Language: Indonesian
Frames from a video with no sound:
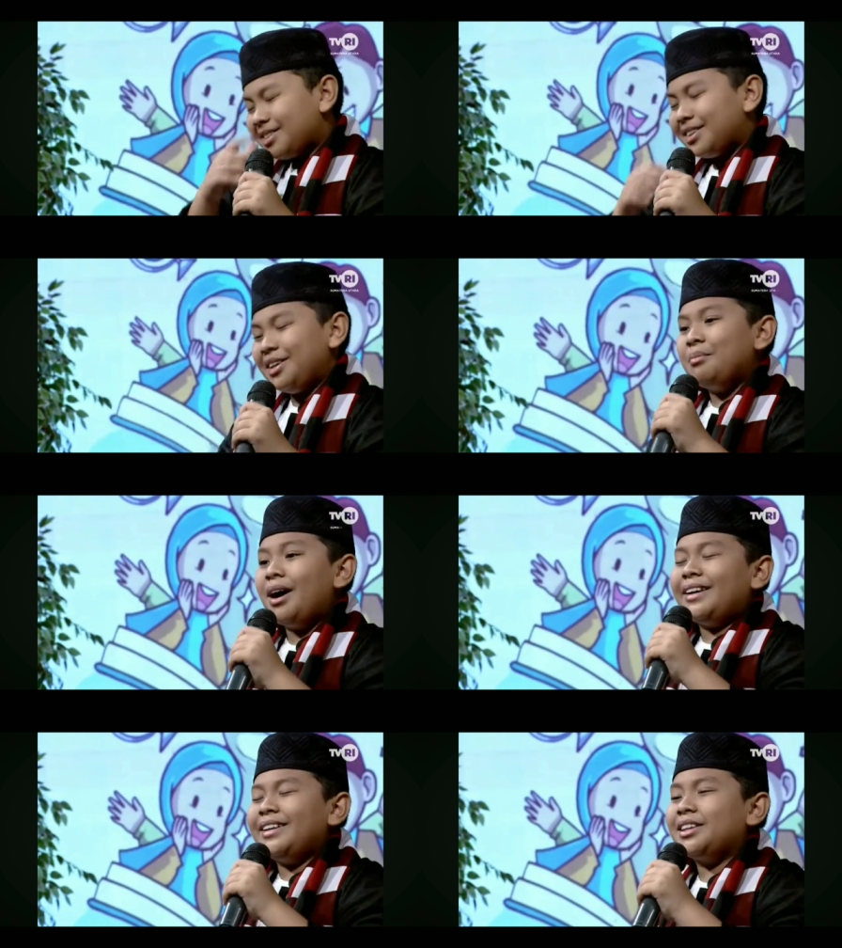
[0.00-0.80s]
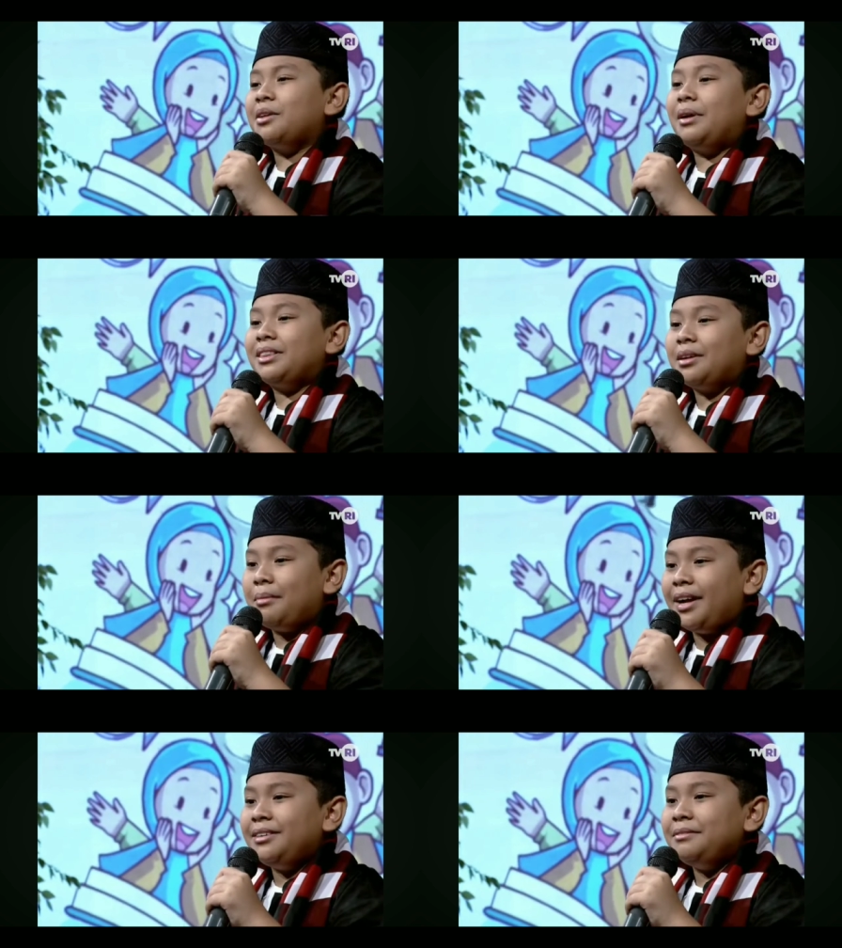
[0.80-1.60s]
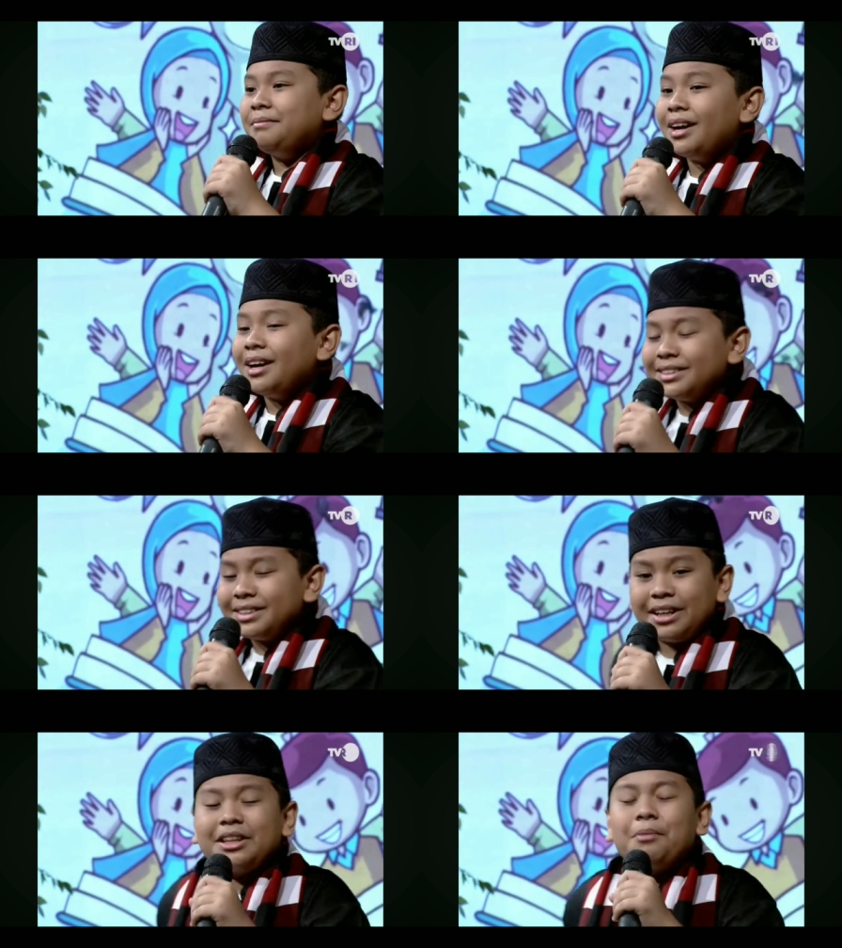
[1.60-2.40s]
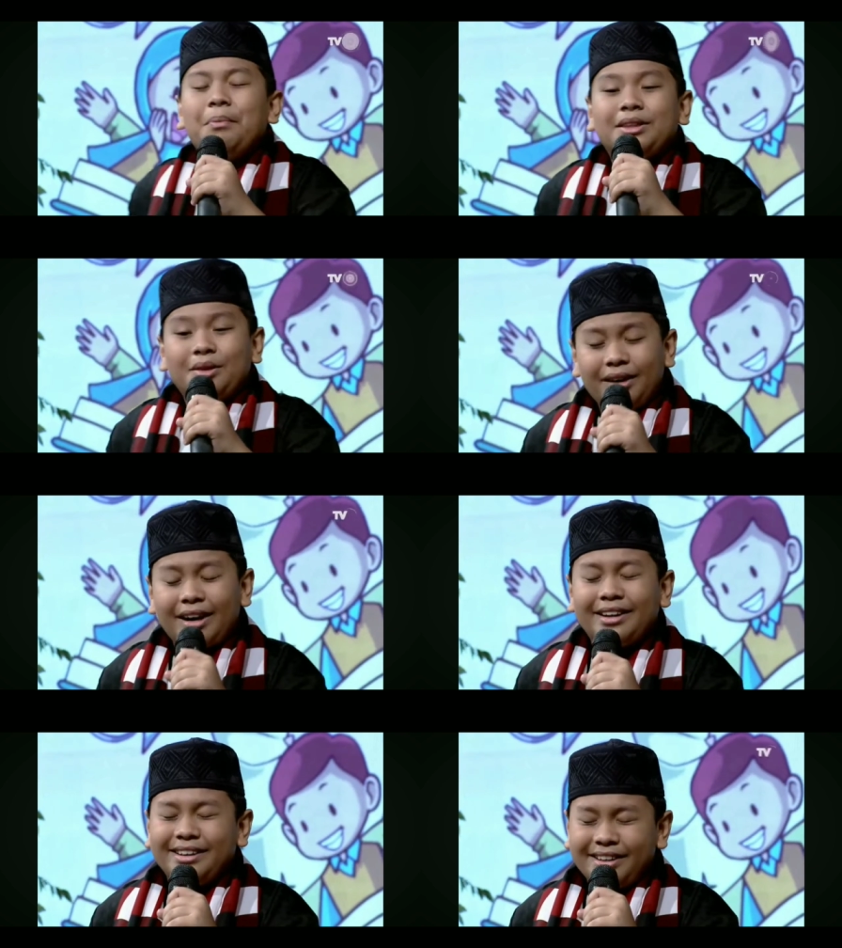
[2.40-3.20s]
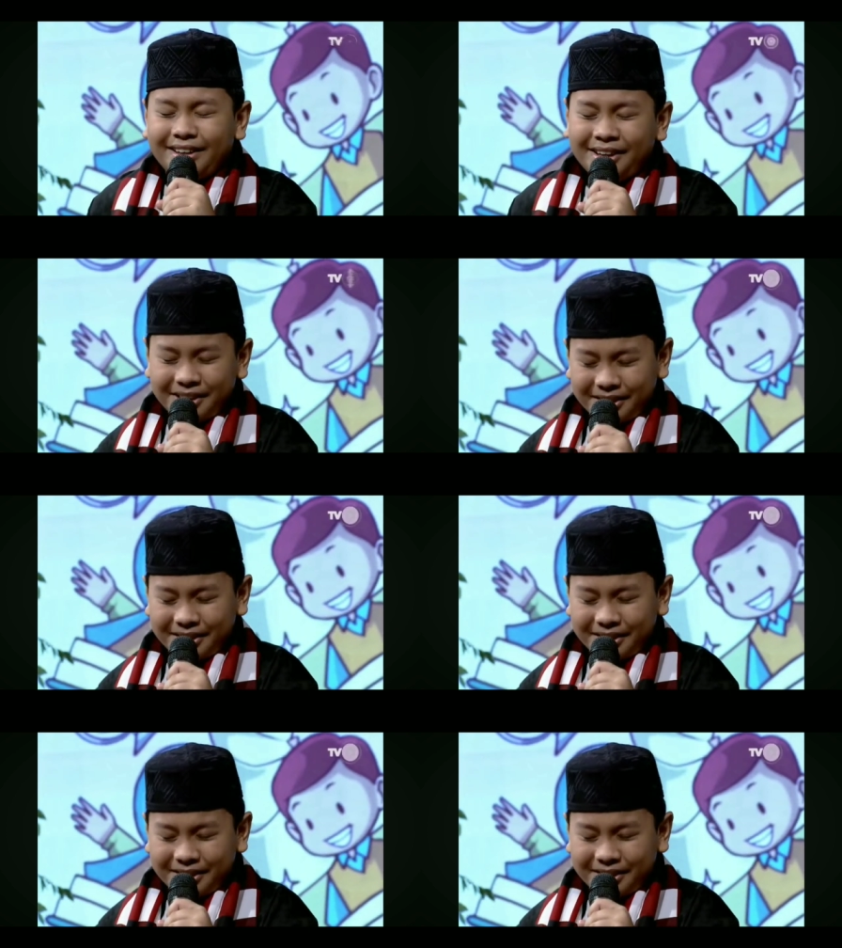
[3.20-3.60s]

Sedih banget ya teman-teman cerita Pak Togar ini.